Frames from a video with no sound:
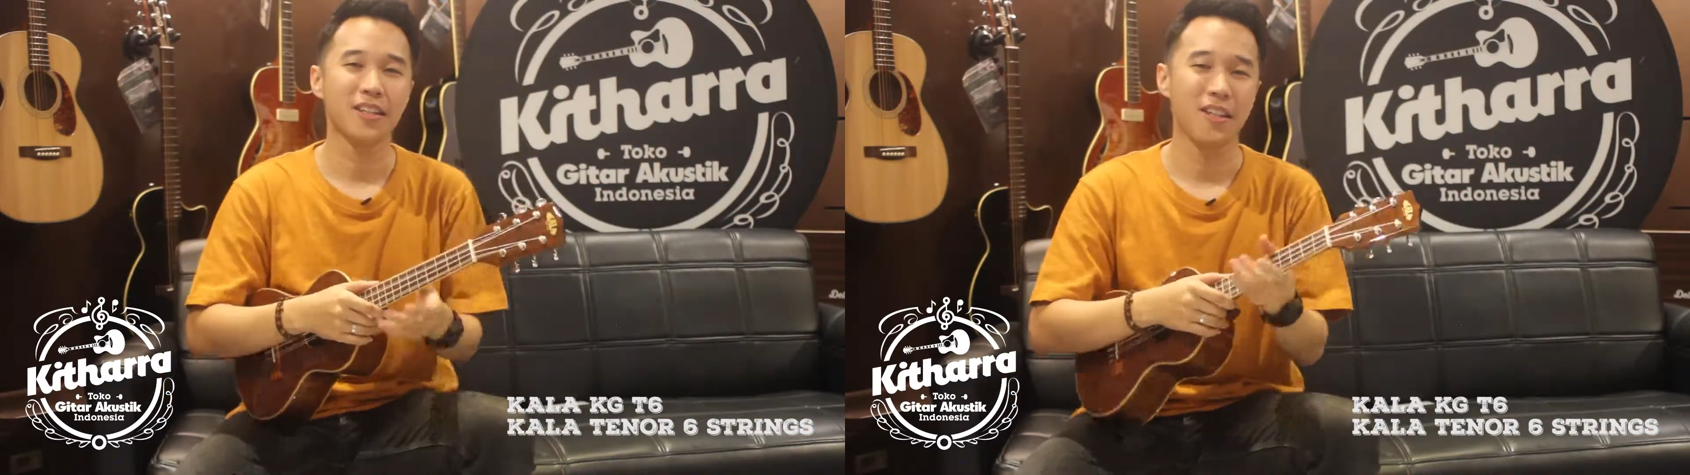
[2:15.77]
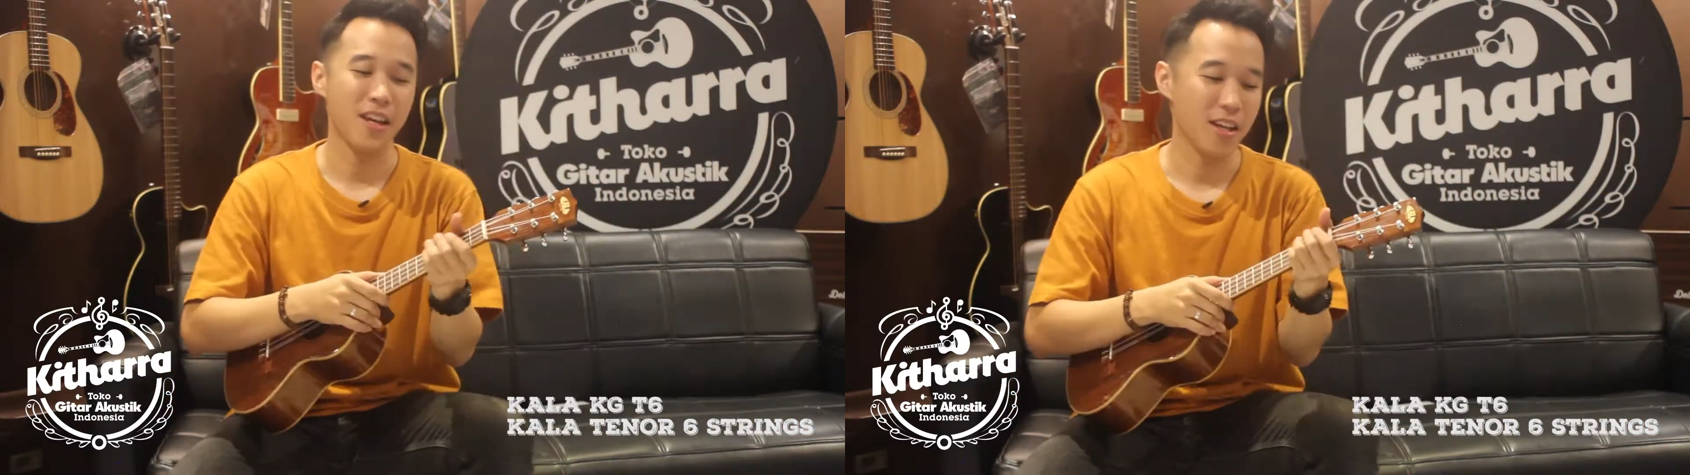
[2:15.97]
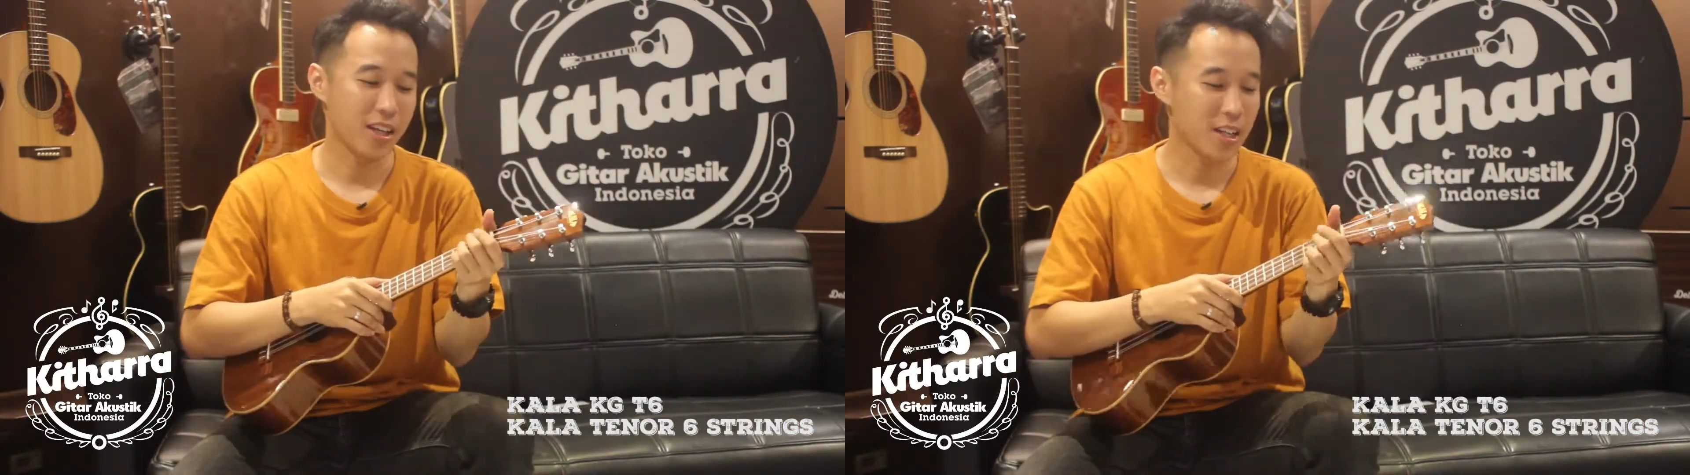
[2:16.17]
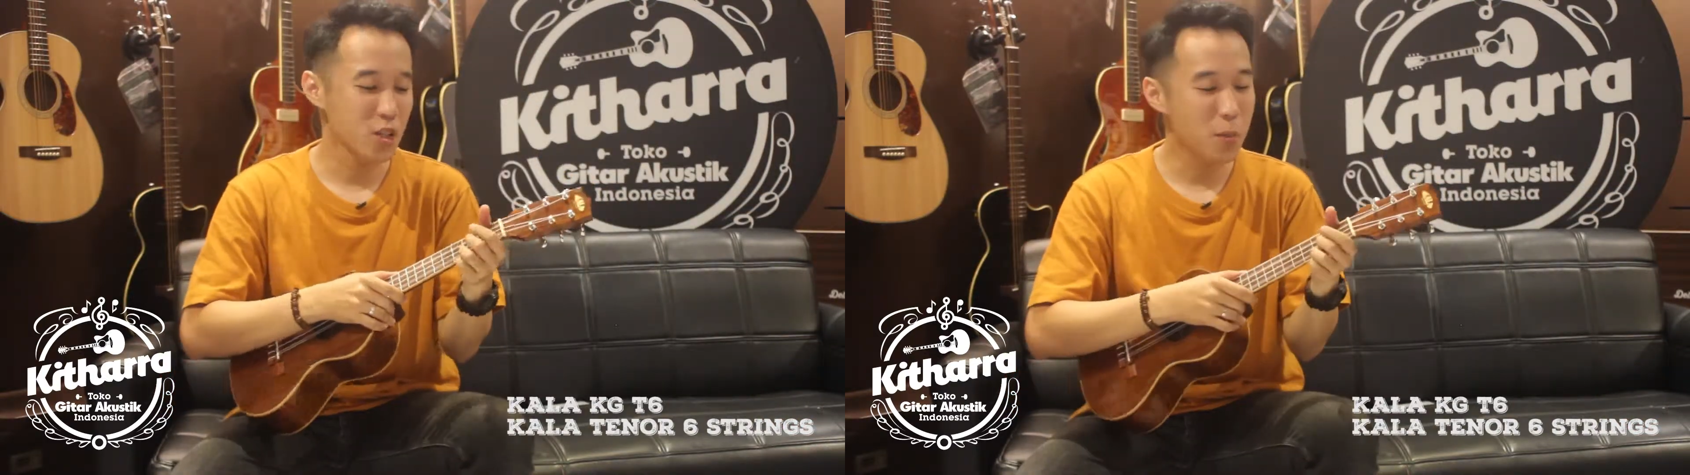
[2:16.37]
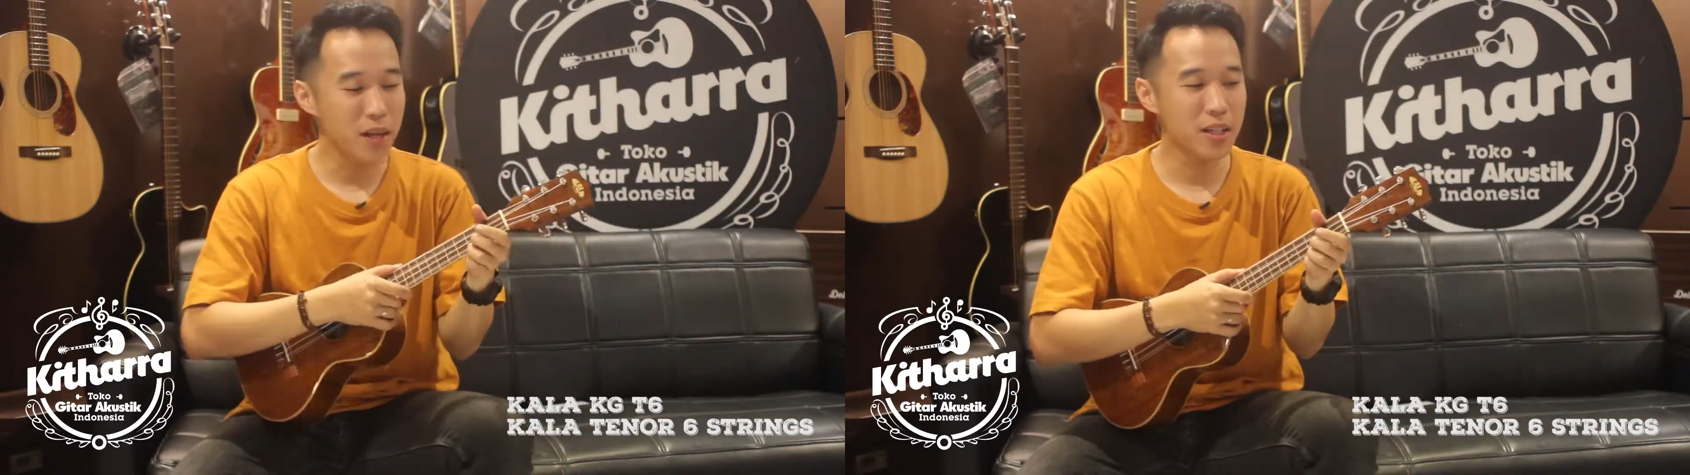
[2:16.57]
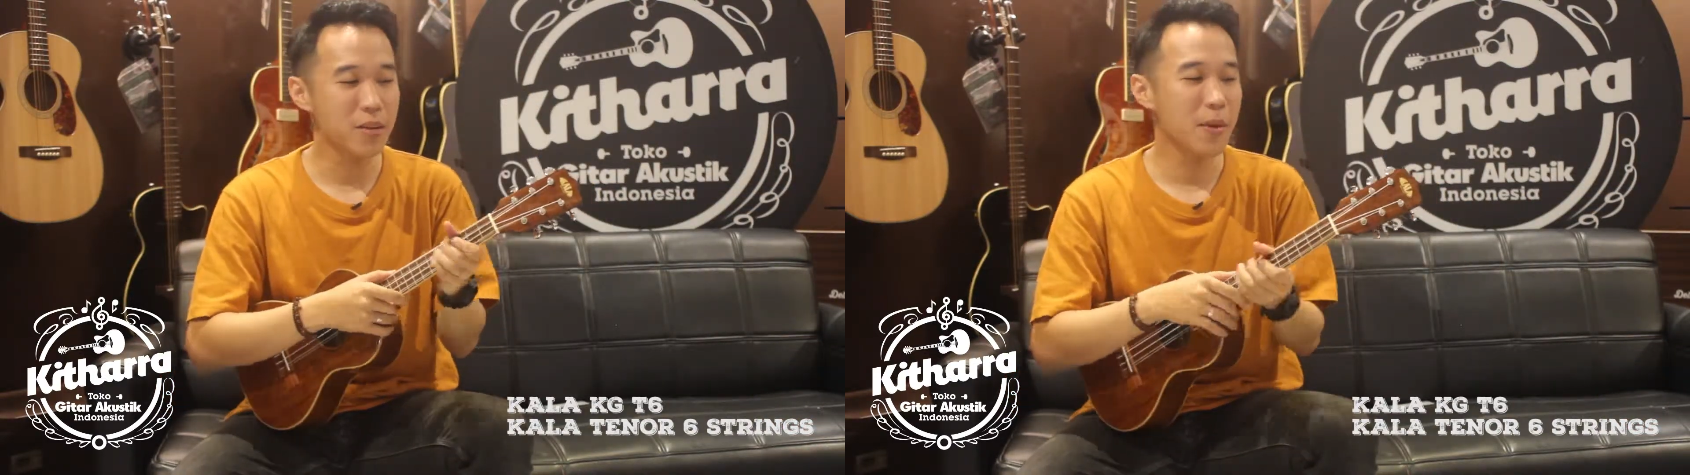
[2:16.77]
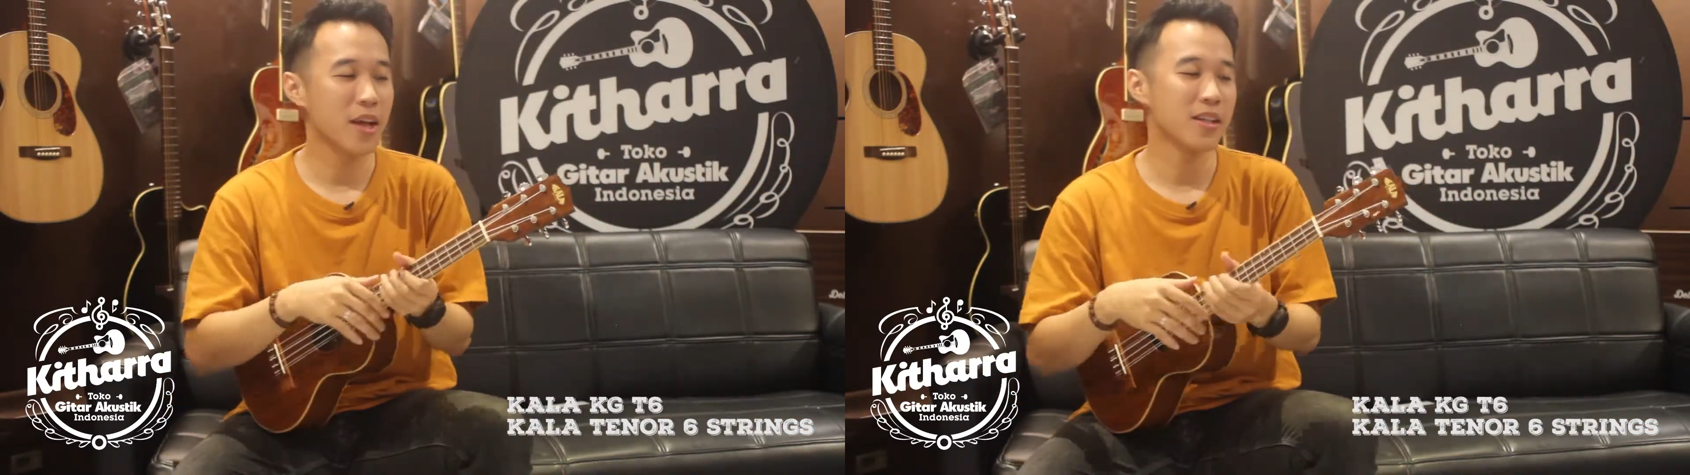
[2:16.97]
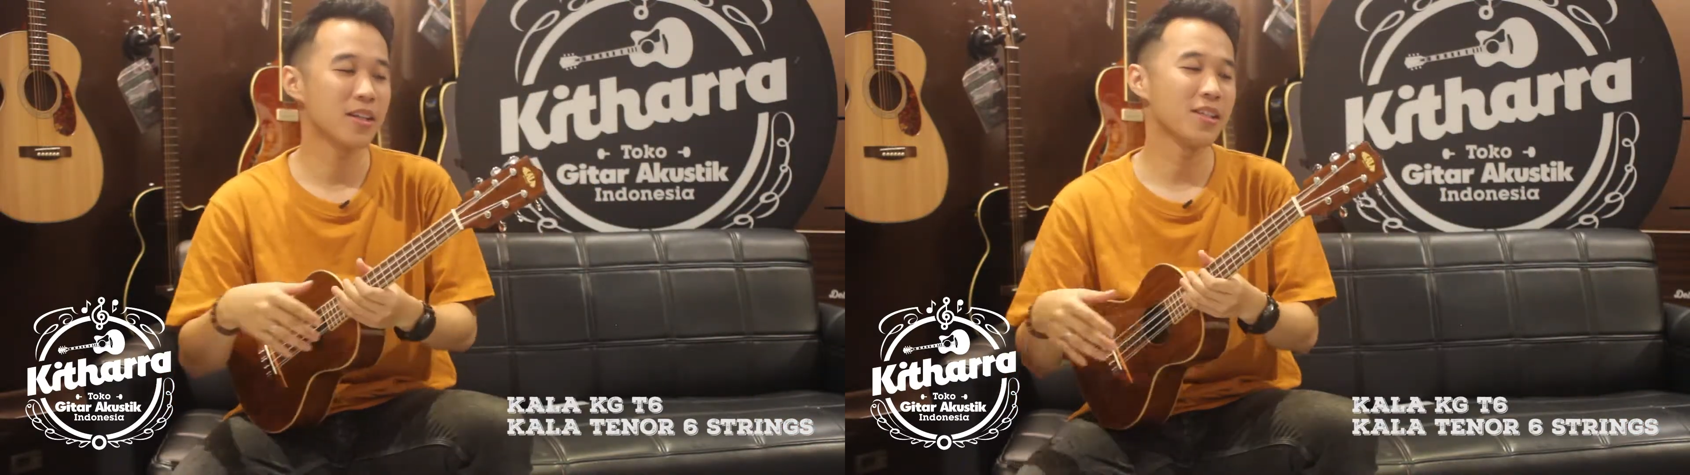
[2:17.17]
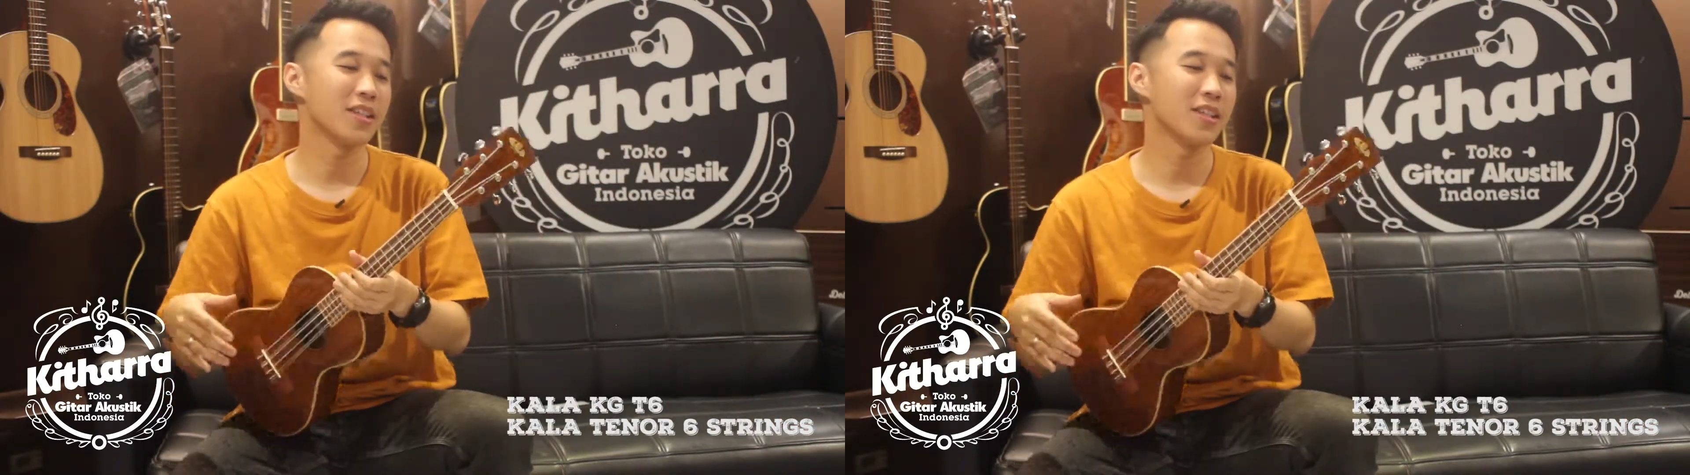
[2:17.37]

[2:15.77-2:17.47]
Nah, kita coba nih mainin